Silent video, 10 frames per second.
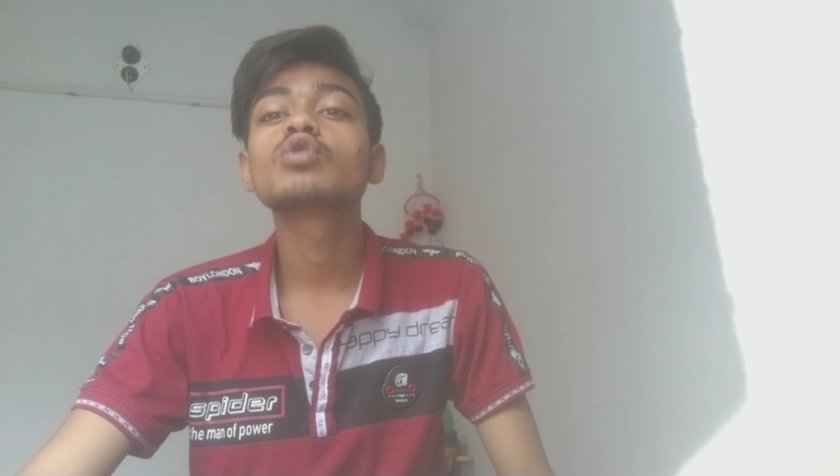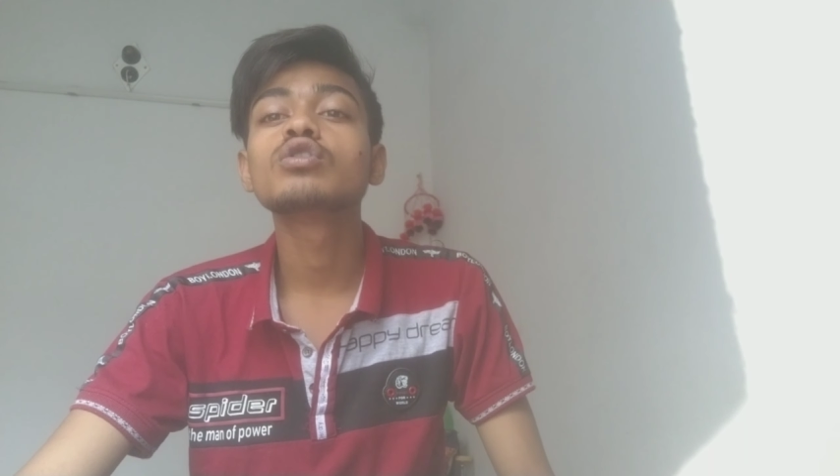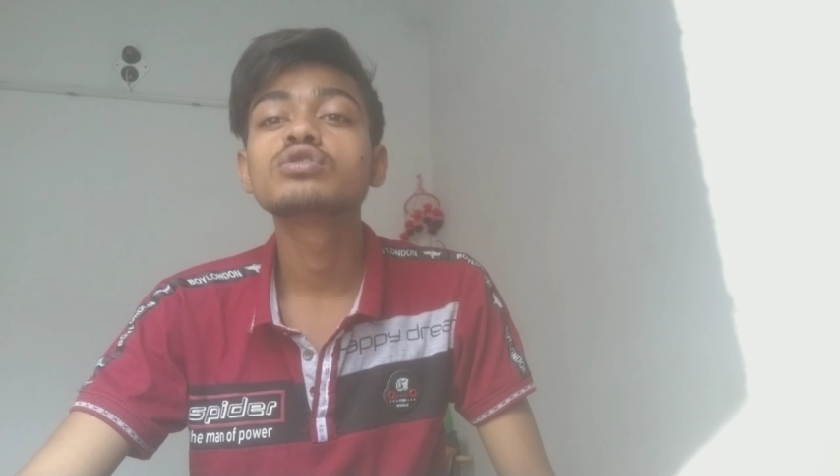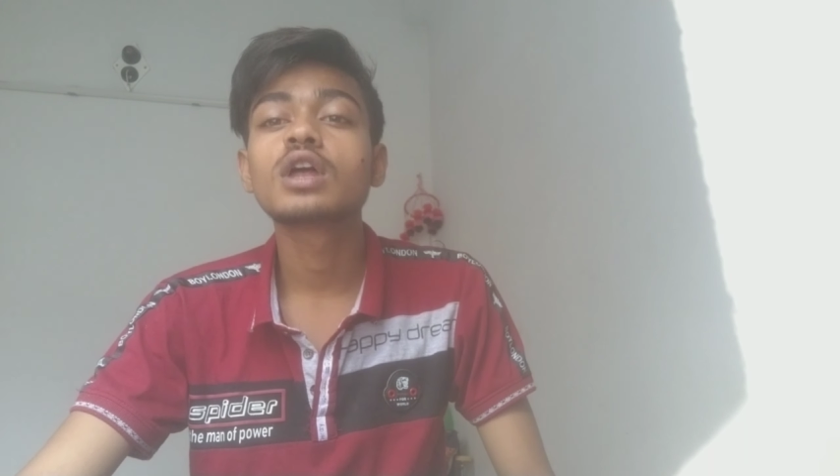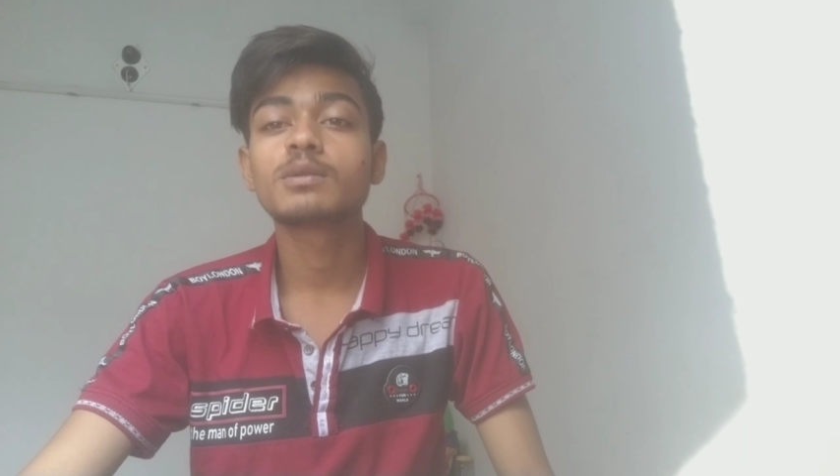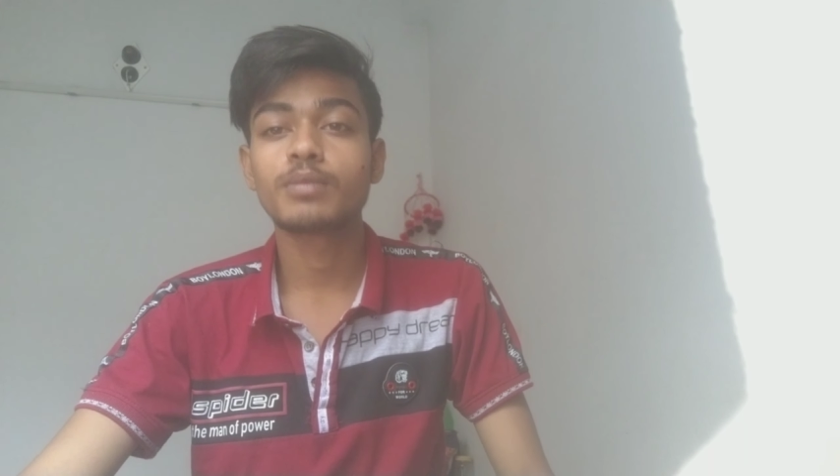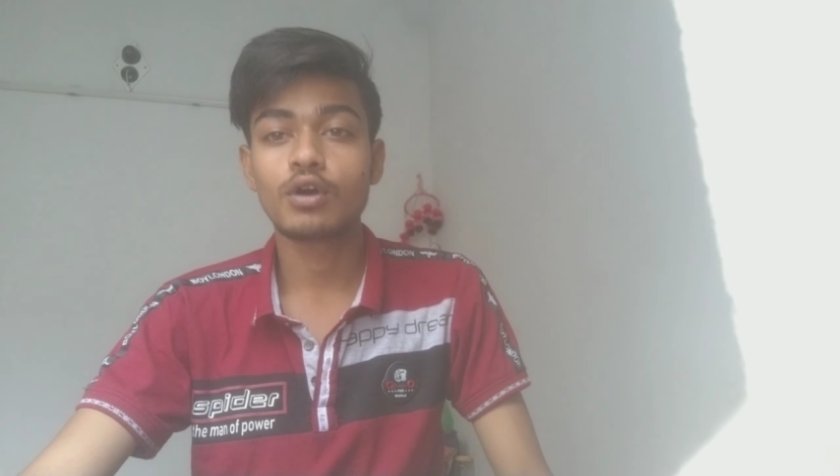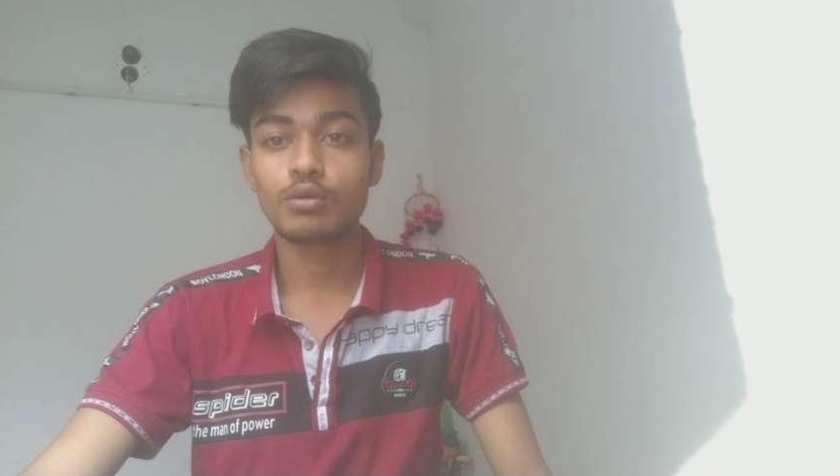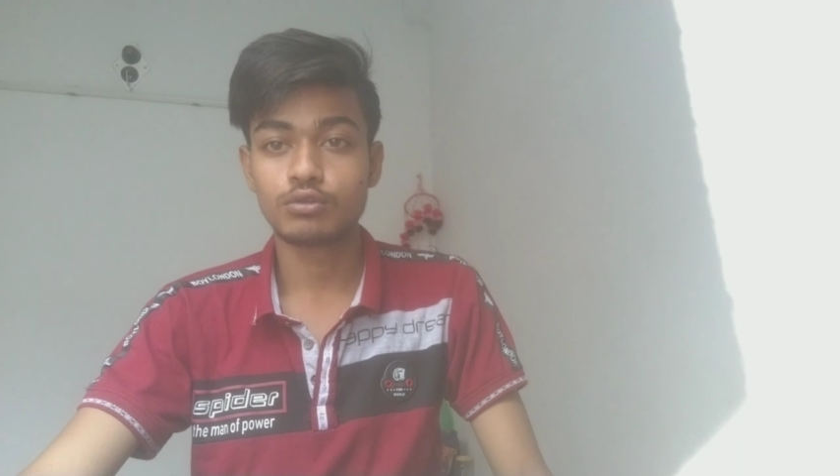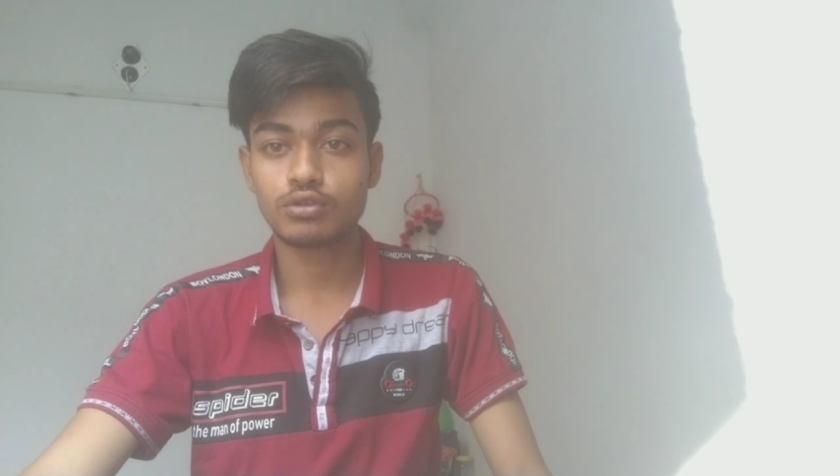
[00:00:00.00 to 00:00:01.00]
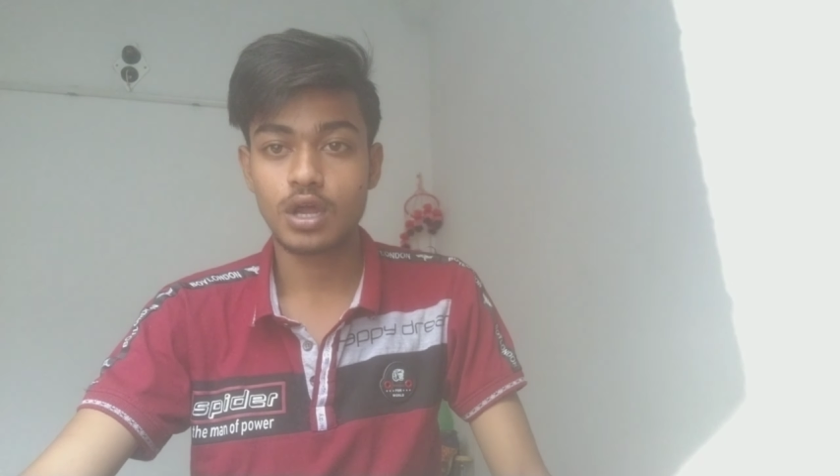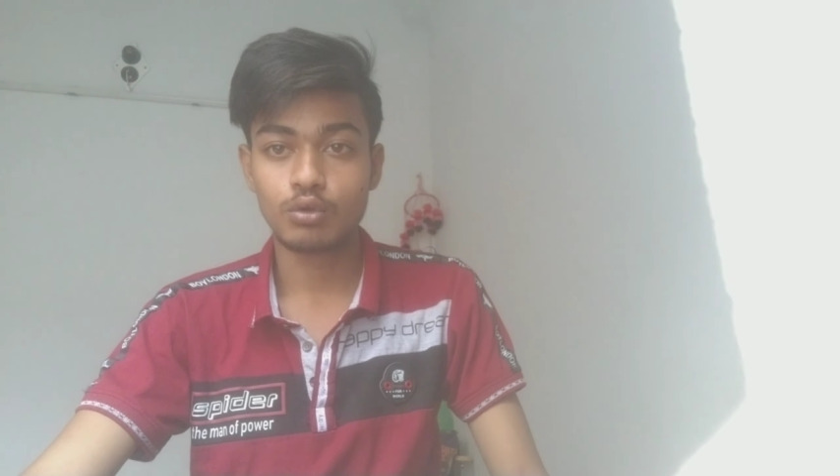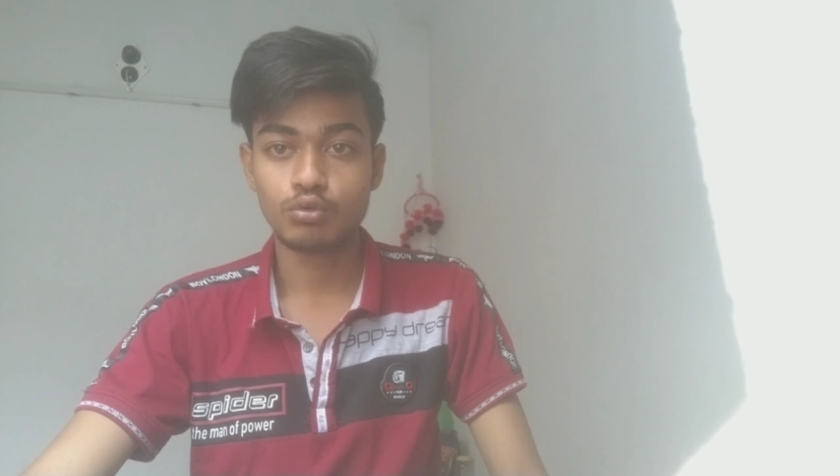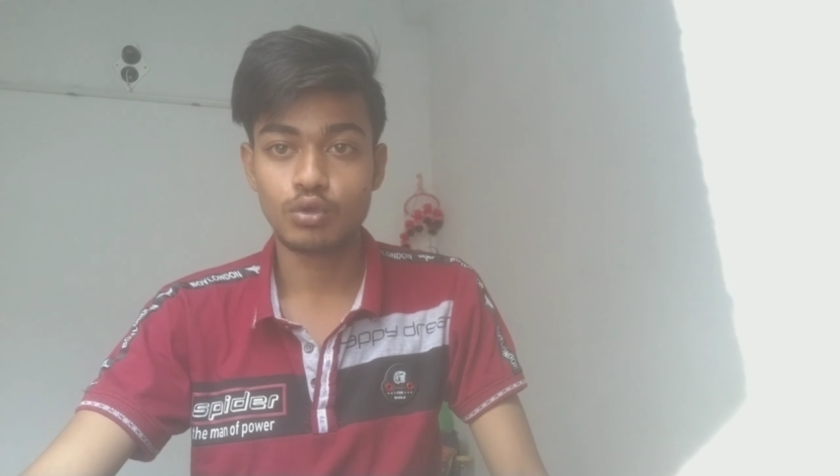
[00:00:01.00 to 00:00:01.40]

সন্তান পাওয়ার মতো আনন্দ